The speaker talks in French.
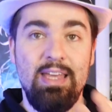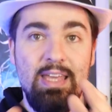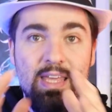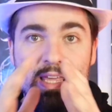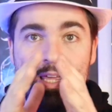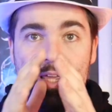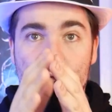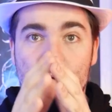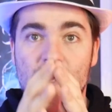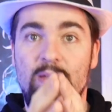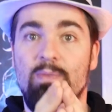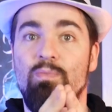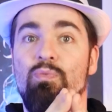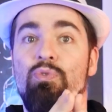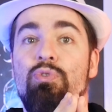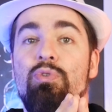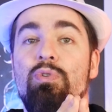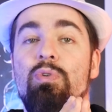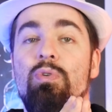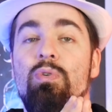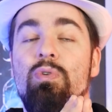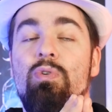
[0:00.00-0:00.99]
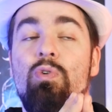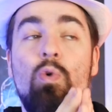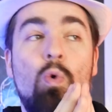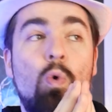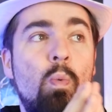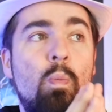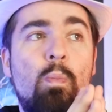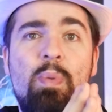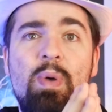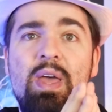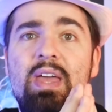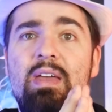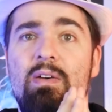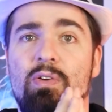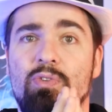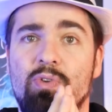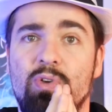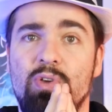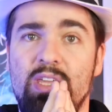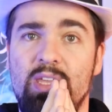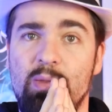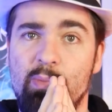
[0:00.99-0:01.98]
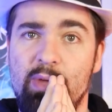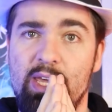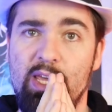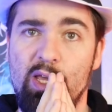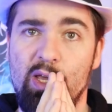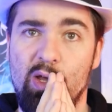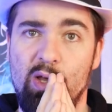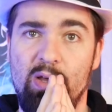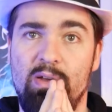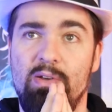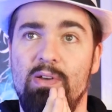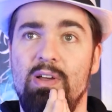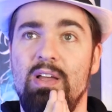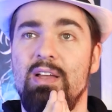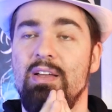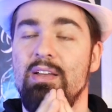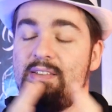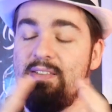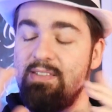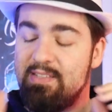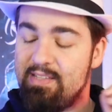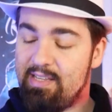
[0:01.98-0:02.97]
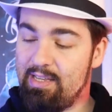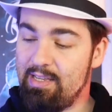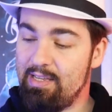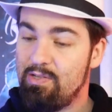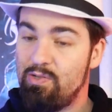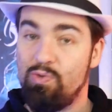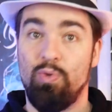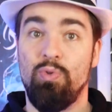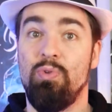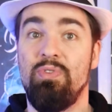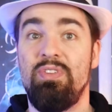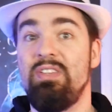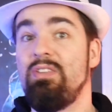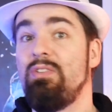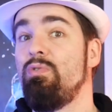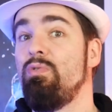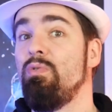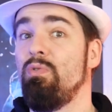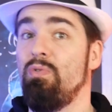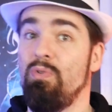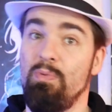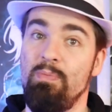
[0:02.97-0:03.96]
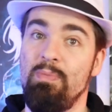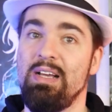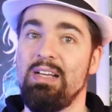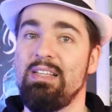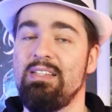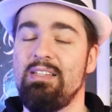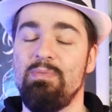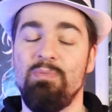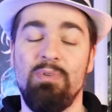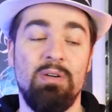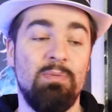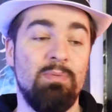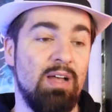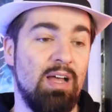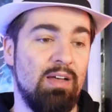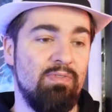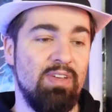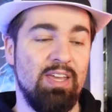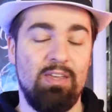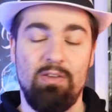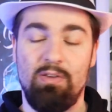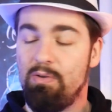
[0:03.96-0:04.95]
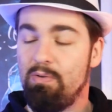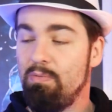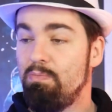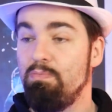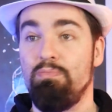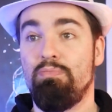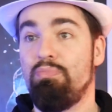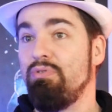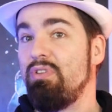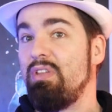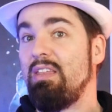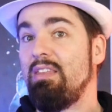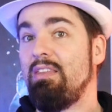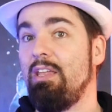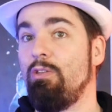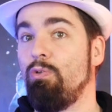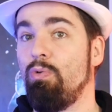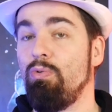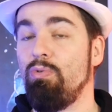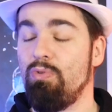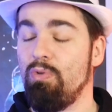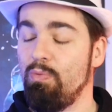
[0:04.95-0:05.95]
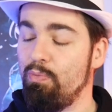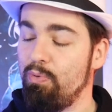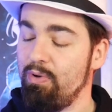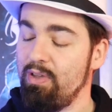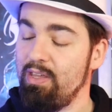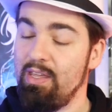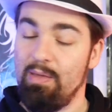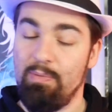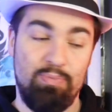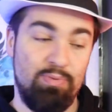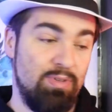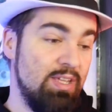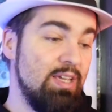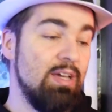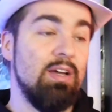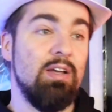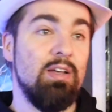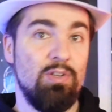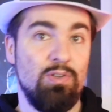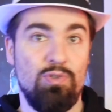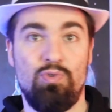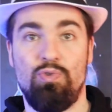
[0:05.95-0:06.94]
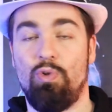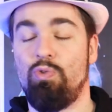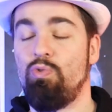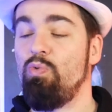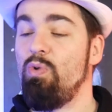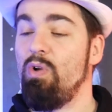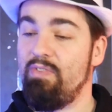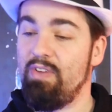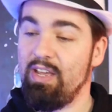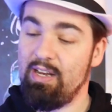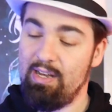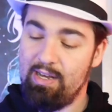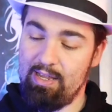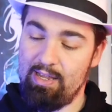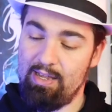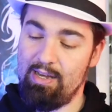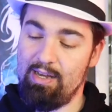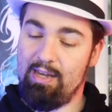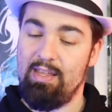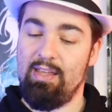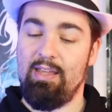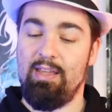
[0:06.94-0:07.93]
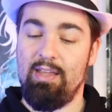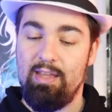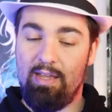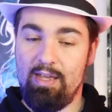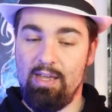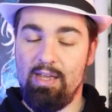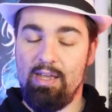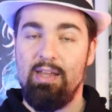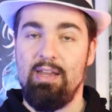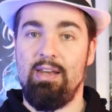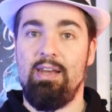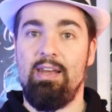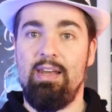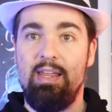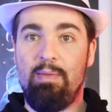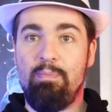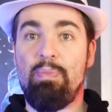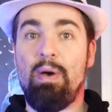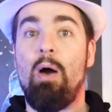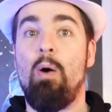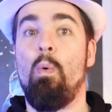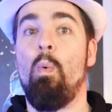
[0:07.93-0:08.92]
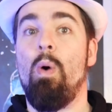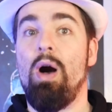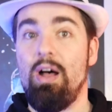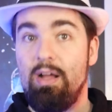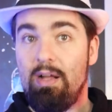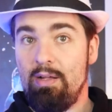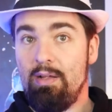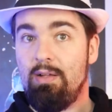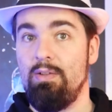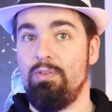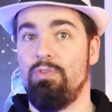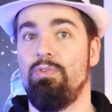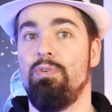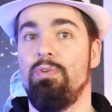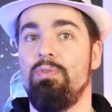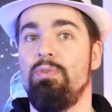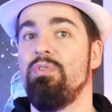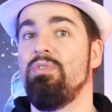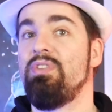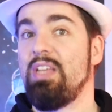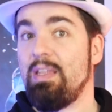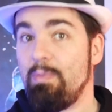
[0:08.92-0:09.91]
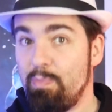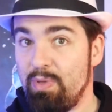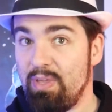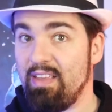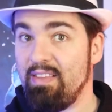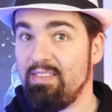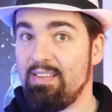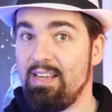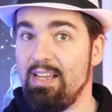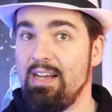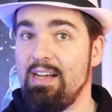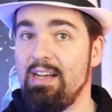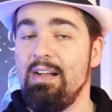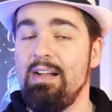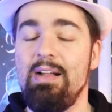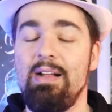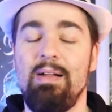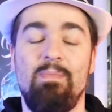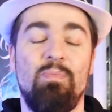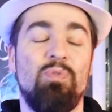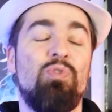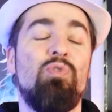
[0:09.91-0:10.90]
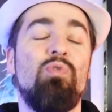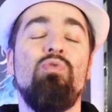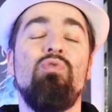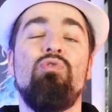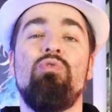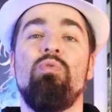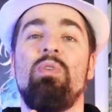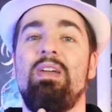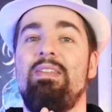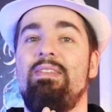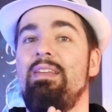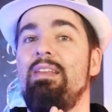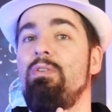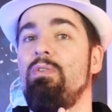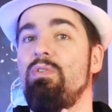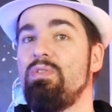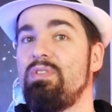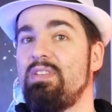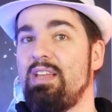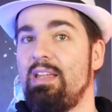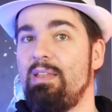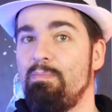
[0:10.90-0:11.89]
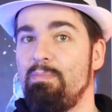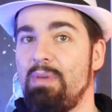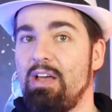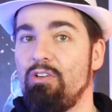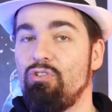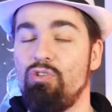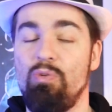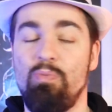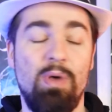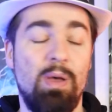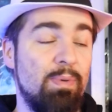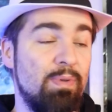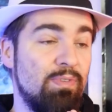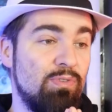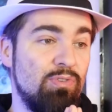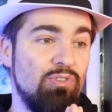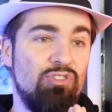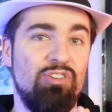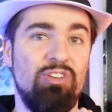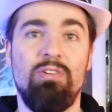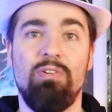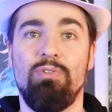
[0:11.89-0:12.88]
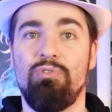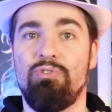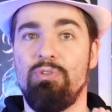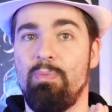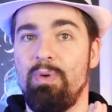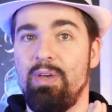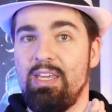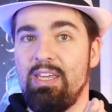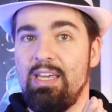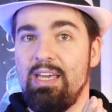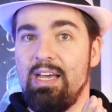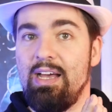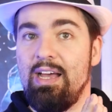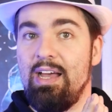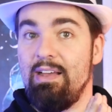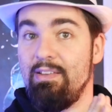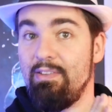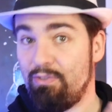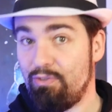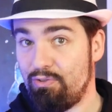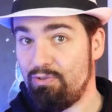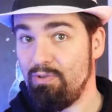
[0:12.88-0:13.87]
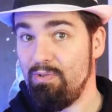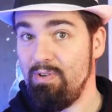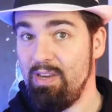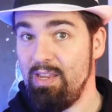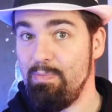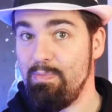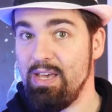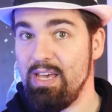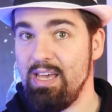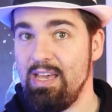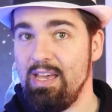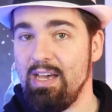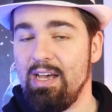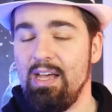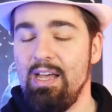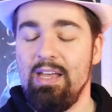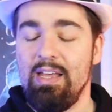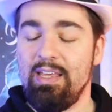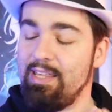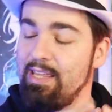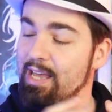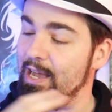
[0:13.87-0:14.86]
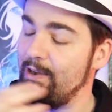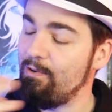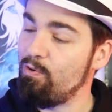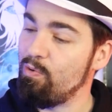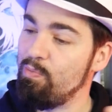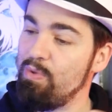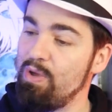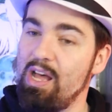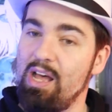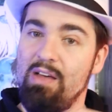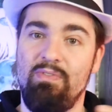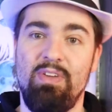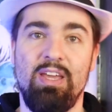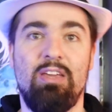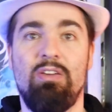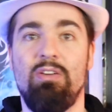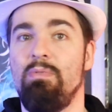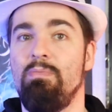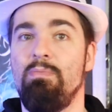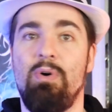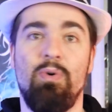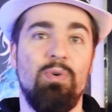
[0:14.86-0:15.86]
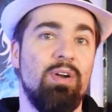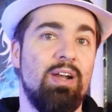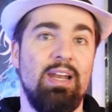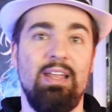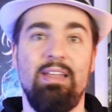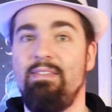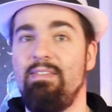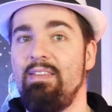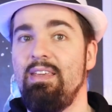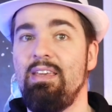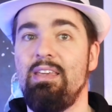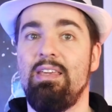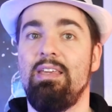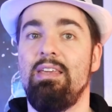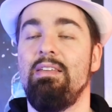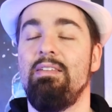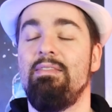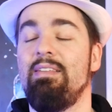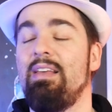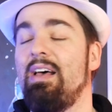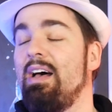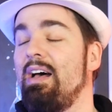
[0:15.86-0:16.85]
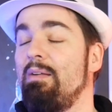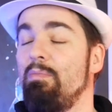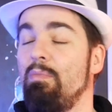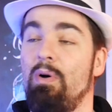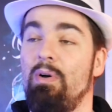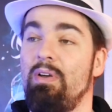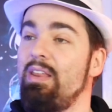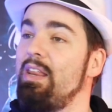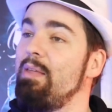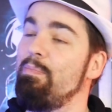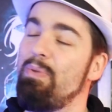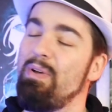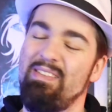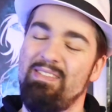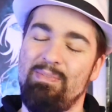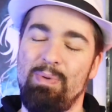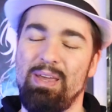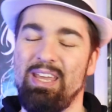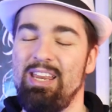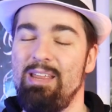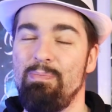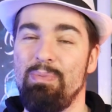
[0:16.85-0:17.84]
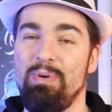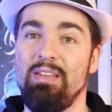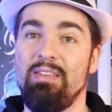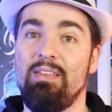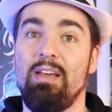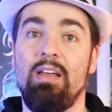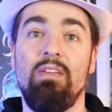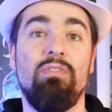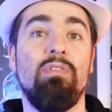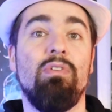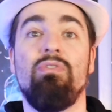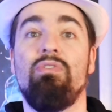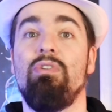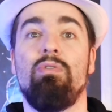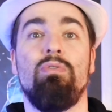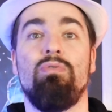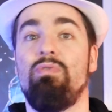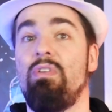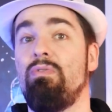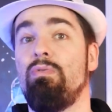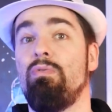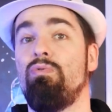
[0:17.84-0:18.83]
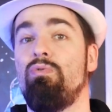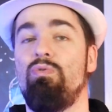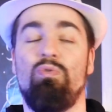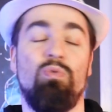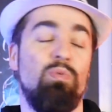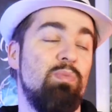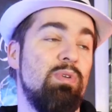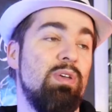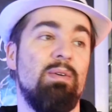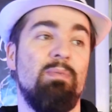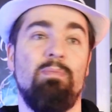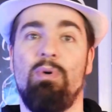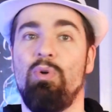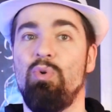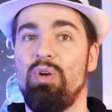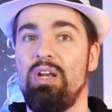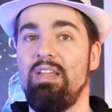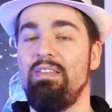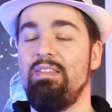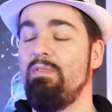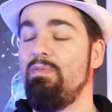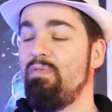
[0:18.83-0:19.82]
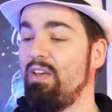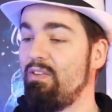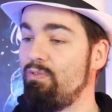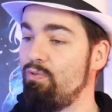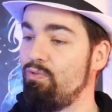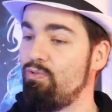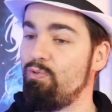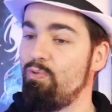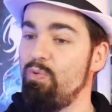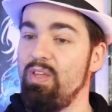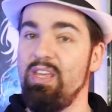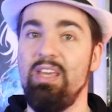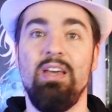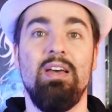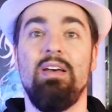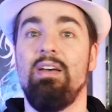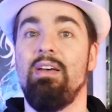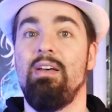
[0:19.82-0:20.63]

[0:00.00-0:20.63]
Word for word: et de couper entre guillemets euh, son audition le maximum avec euh, peut-être des trucs de bruit et puis surtout avec les, les, parois de, de cette pièce là Toujours est-il que ça ne marche pas parce que Gigantomachia se libère. Il y a un combat avec Mount Lady qui sera. Bon, C'est pas qu'il est pas intéressant, c'est que de toute façon, tu doutes bien, Mount Lady versus lui,